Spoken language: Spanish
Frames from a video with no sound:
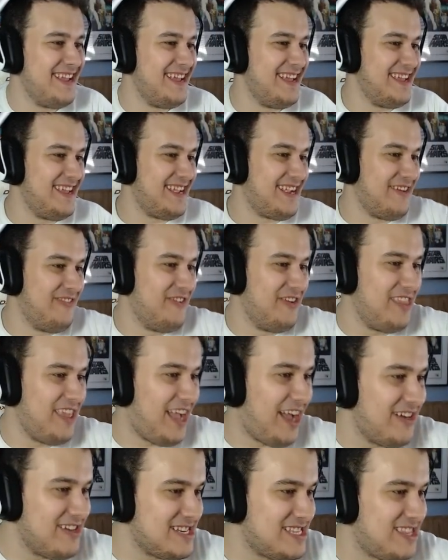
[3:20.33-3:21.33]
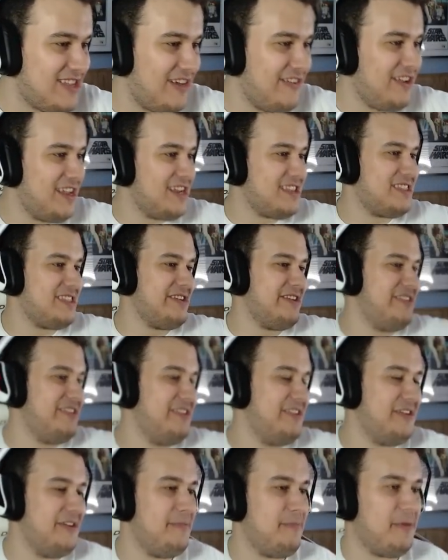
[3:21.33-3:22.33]
como he dejado esto abierto,
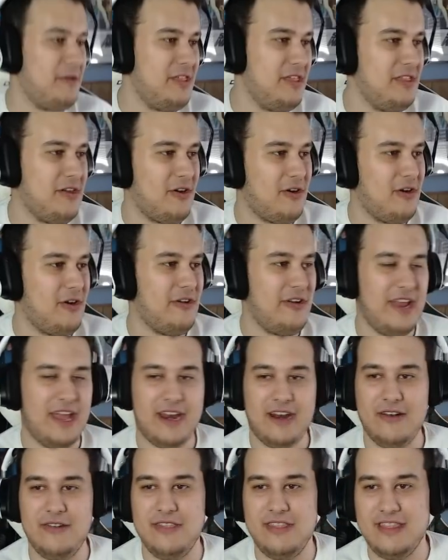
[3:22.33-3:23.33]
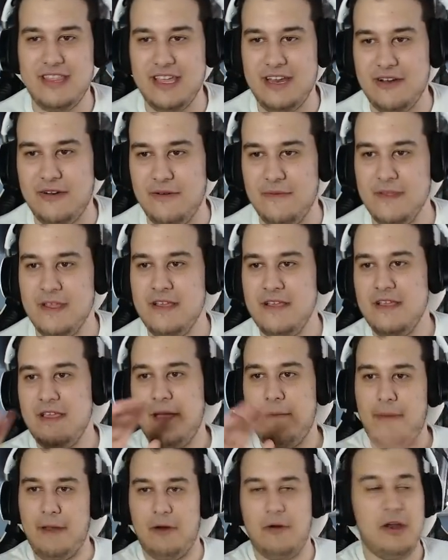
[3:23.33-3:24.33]
no he podido colorearlo entero.
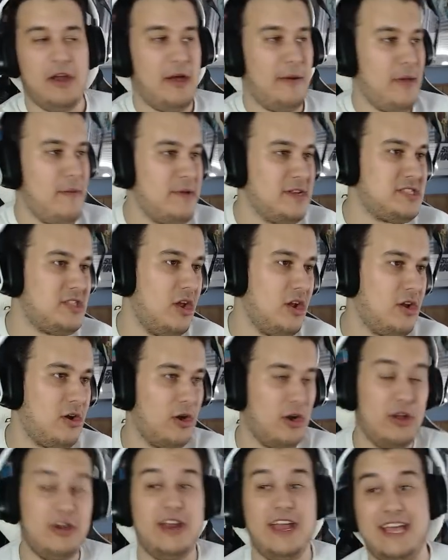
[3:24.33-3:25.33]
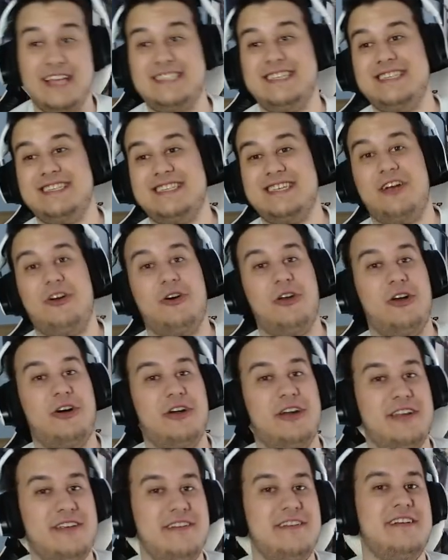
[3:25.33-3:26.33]
Pero bueno, habéis visto el color, es ese
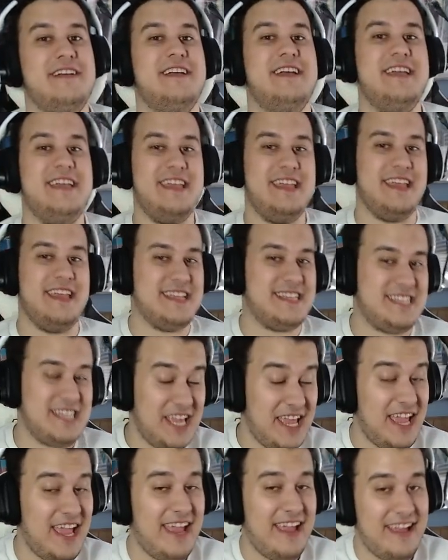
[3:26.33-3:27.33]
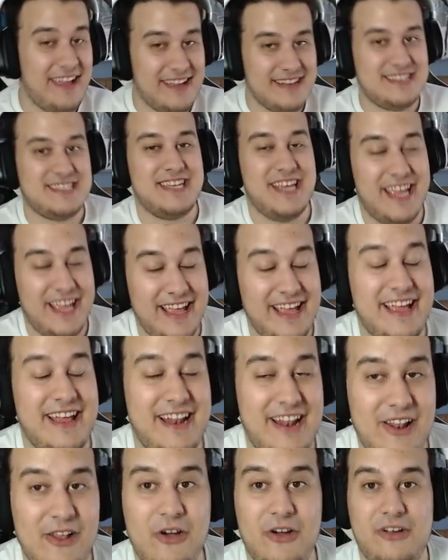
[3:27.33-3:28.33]
color. Y sé, sí,
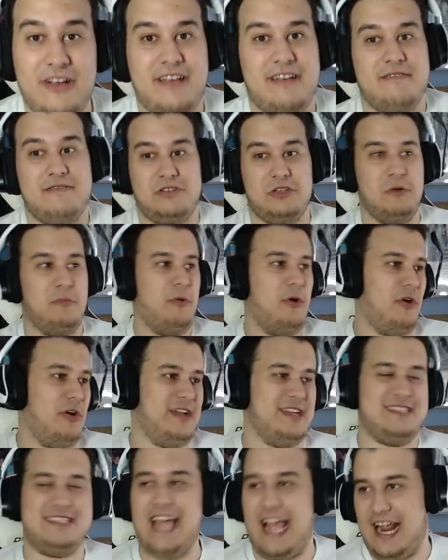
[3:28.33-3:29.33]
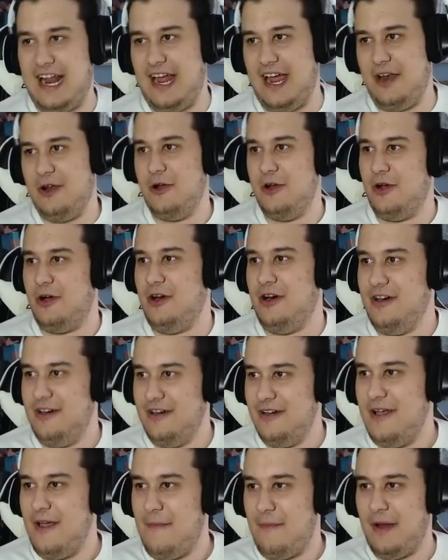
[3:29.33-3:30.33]
lo supongo. Está claro, ¿no?
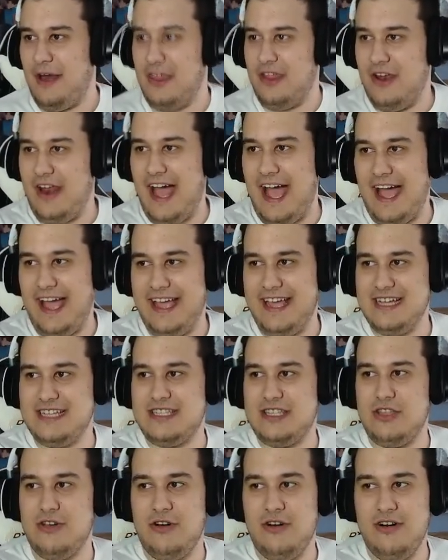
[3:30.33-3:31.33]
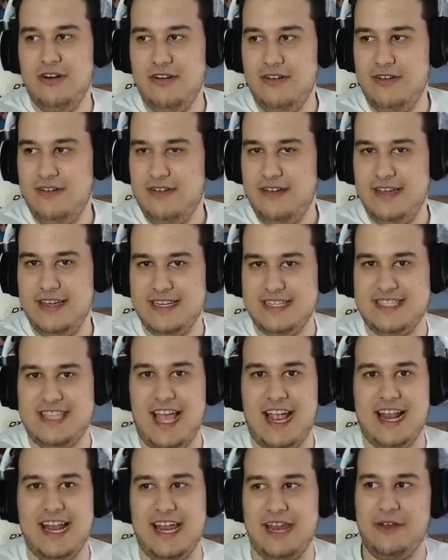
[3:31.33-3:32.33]
Perdona, esto está
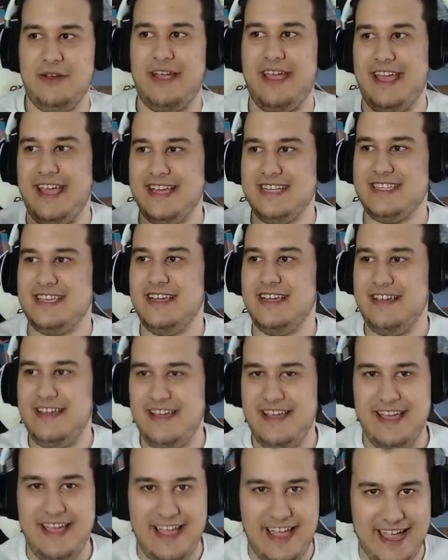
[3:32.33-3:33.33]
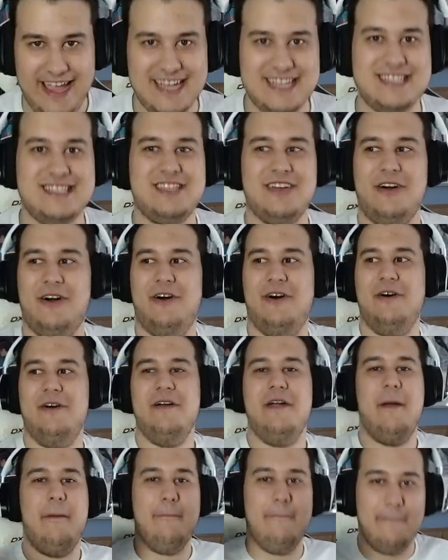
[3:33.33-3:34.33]
claro que es esto.
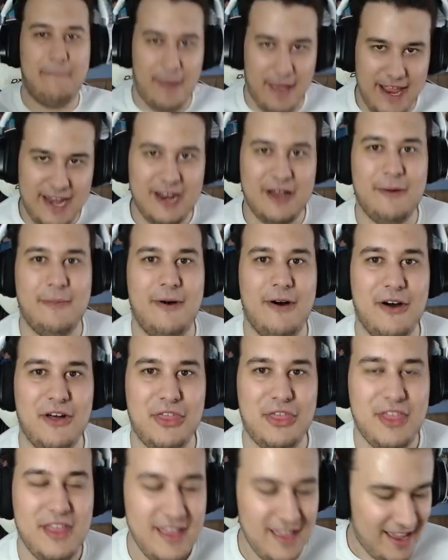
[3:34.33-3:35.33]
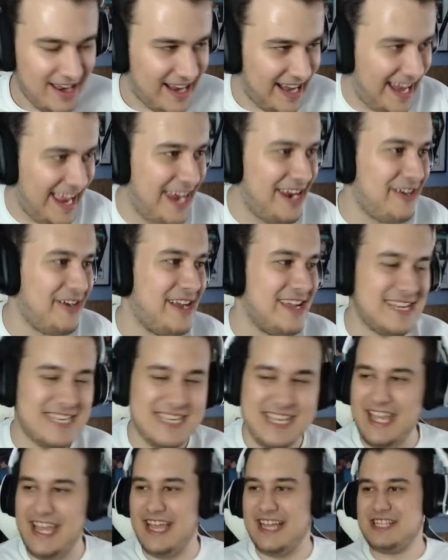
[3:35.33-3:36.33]
Venomoth. Claro que
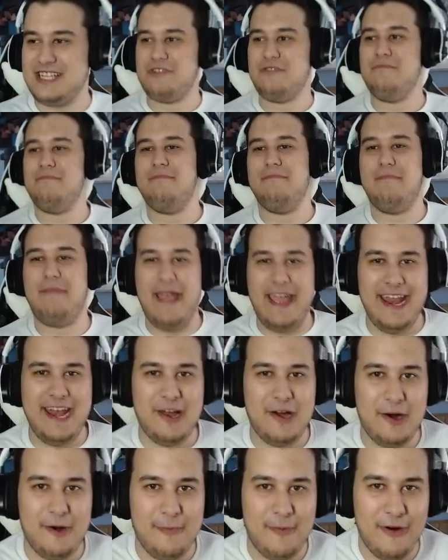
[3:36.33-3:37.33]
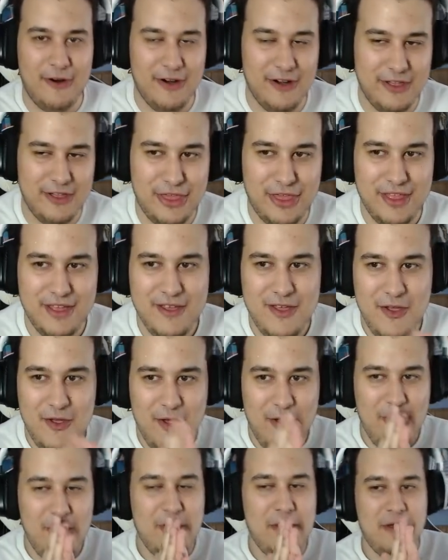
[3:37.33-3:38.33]
sí, es un Venomoth.
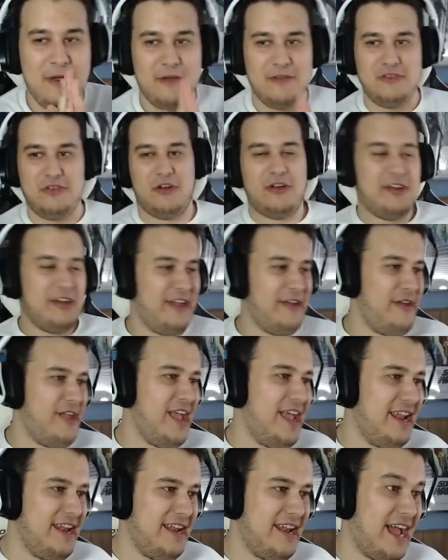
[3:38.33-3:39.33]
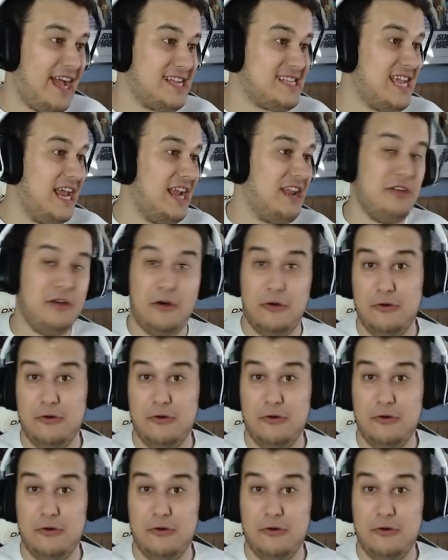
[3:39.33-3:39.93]
Yo creo que bien, ha salido uno